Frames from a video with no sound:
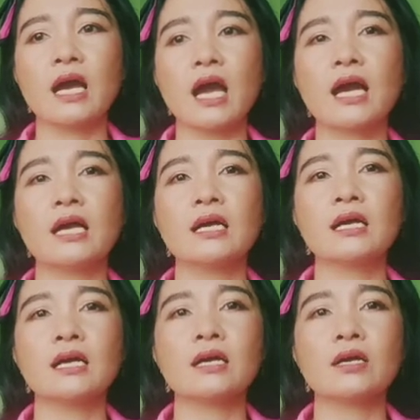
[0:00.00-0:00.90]
ang
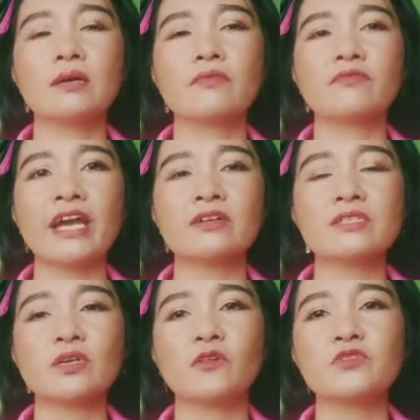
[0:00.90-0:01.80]

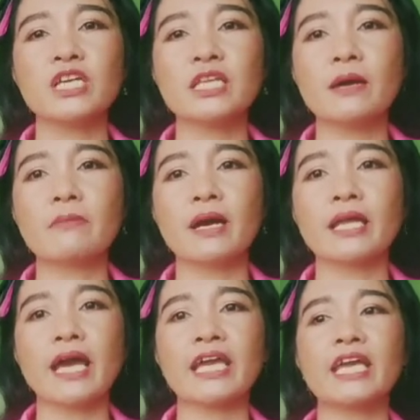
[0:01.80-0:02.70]
virus of sin naman
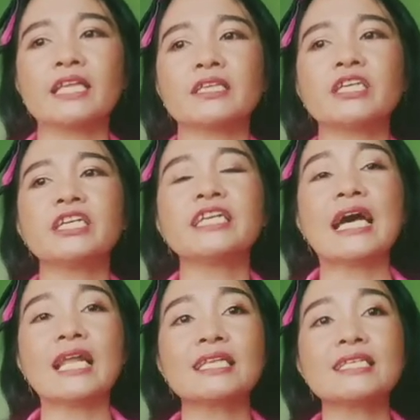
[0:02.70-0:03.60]
ay
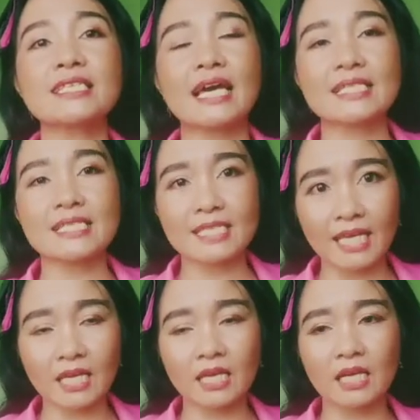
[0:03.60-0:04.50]
eternal
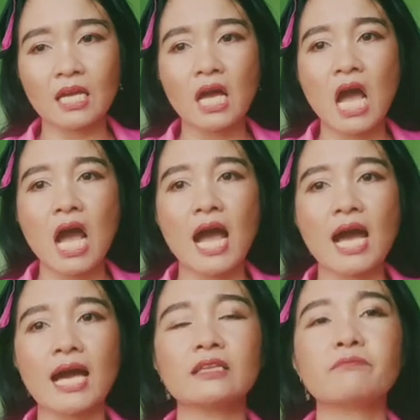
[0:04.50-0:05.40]
distancing
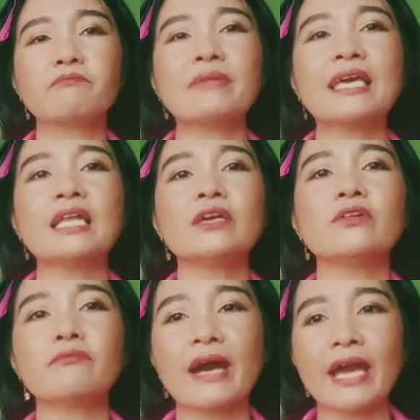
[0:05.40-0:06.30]
at
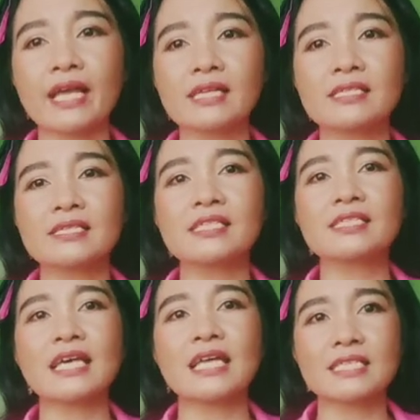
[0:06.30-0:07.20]
million miles
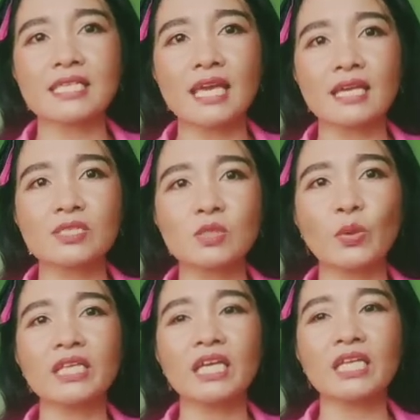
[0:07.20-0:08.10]
distancing so
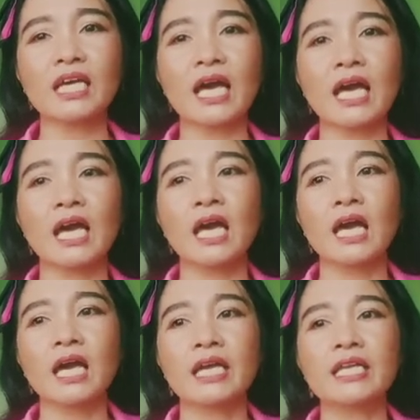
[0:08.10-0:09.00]
hindi na
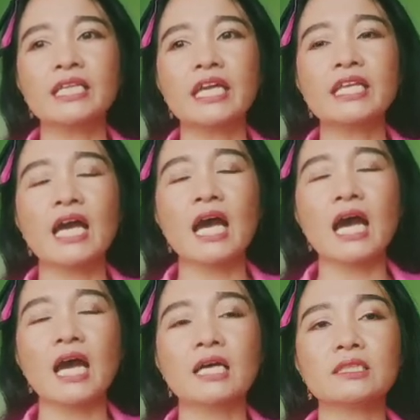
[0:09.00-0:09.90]
hindi na
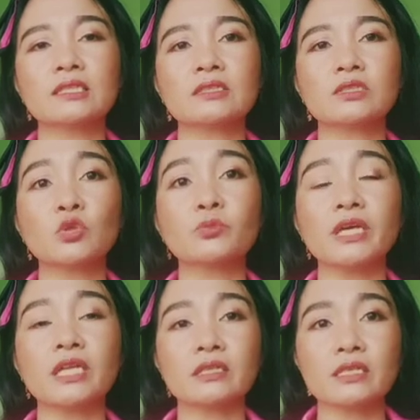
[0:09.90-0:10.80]
2
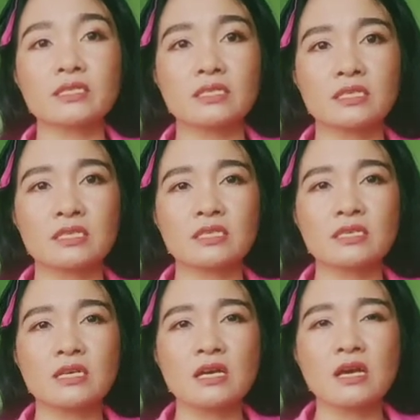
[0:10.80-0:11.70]
meters
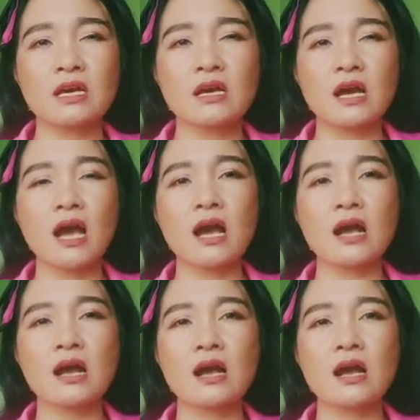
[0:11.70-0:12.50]
ang